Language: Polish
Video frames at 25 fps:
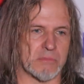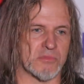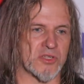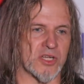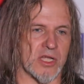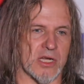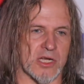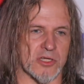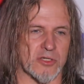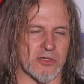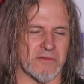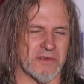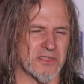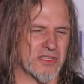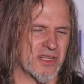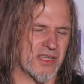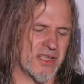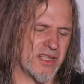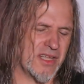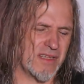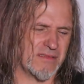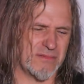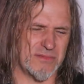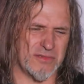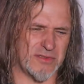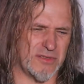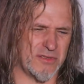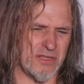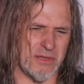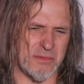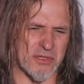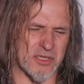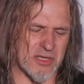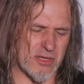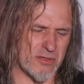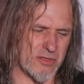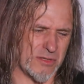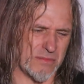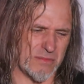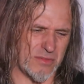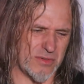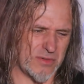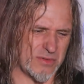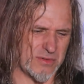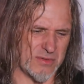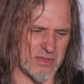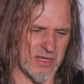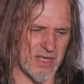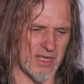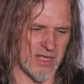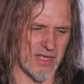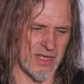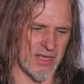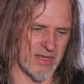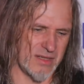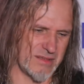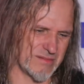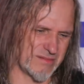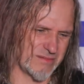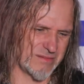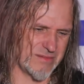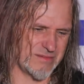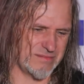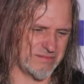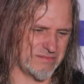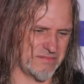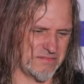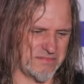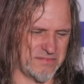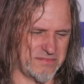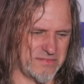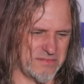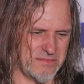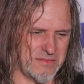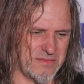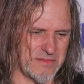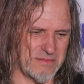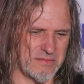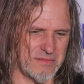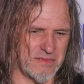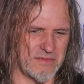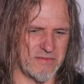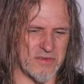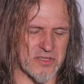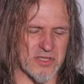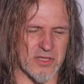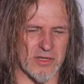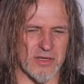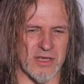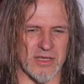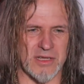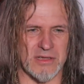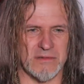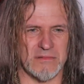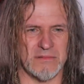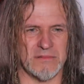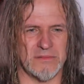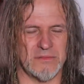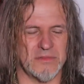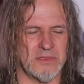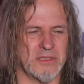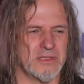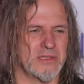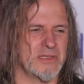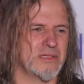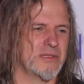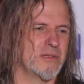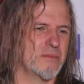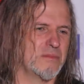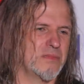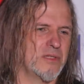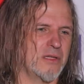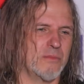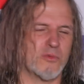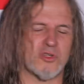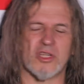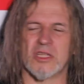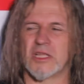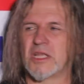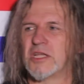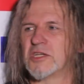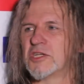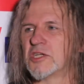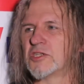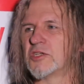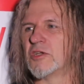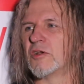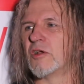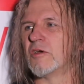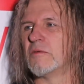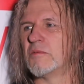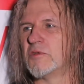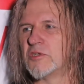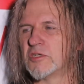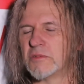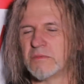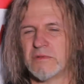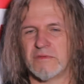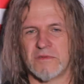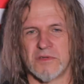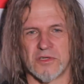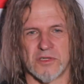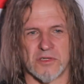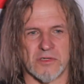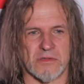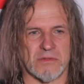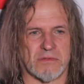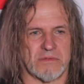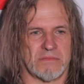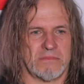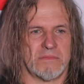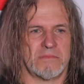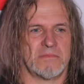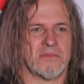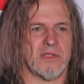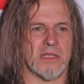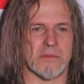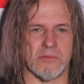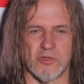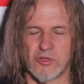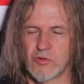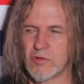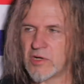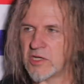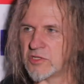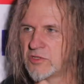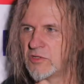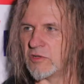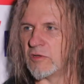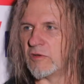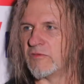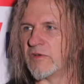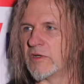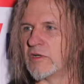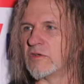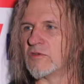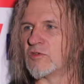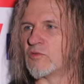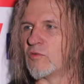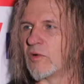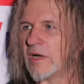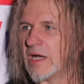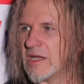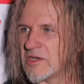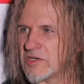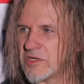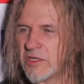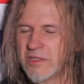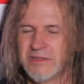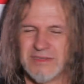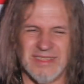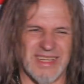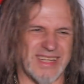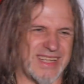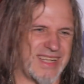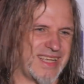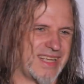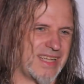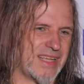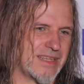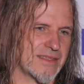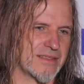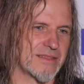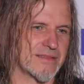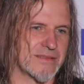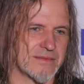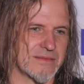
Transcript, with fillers: przearanżować, ale ja no, nie myślę o tym, bo wiesz co, no, nie, nie, nie muszę takich rzeczy robić, żeby wiesz, nie wiem, szukać co nowego słuchacza. Nie.